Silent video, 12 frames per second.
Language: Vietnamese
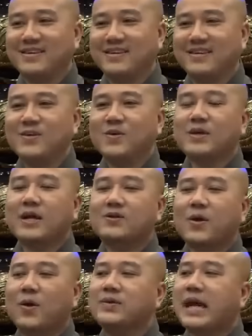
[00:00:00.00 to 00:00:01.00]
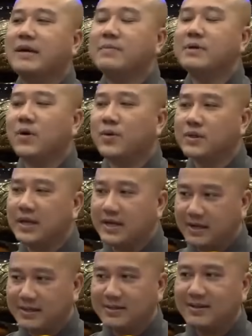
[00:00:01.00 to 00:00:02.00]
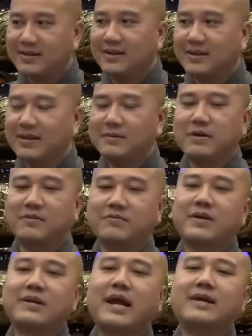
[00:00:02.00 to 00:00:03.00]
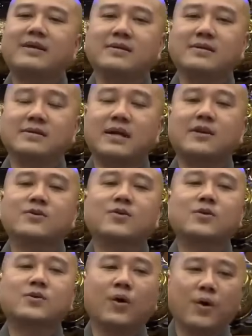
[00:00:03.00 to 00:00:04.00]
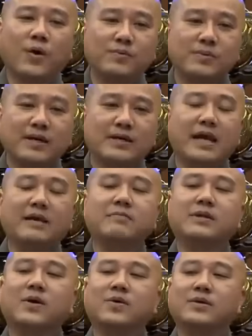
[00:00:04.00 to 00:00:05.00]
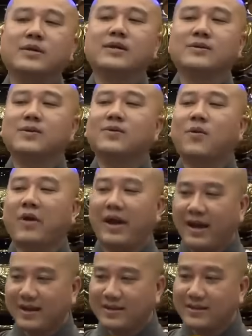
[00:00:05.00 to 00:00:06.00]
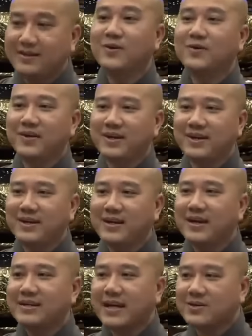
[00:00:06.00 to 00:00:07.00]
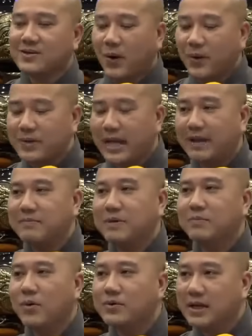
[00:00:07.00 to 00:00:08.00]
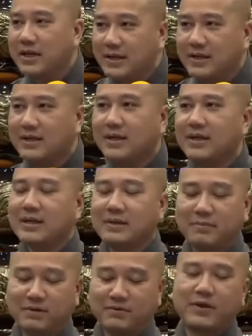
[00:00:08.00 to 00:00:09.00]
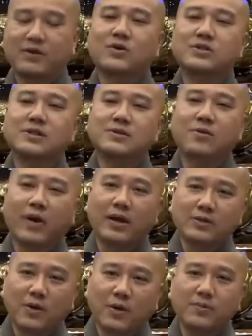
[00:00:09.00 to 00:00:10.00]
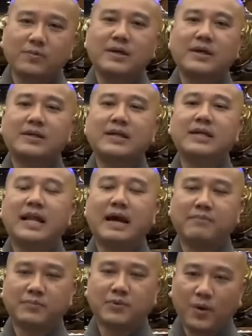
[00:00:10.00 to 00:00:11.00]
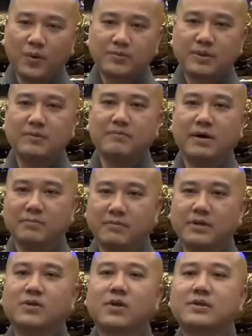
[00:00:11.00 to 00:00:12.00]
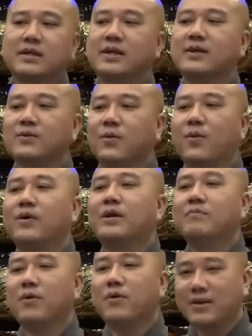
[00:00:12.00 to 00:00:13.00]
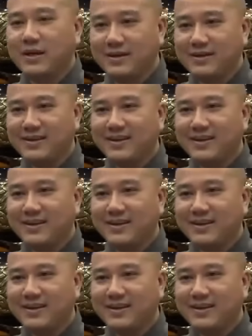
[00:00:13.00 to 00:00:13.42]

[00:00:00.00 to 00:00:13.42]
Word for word: Ví dụ các tổ dạy mình ngồi thiền, thì mình phải ráng dưỡng thân cho tốt để mình ngồi thiền cho khỏe. Thí dụ vậy đó. Các tổ dạy mình bố thí, thì mình phải có sức khỏe tốt, đi làm tốt thì mình mới có tiền của để bố thí.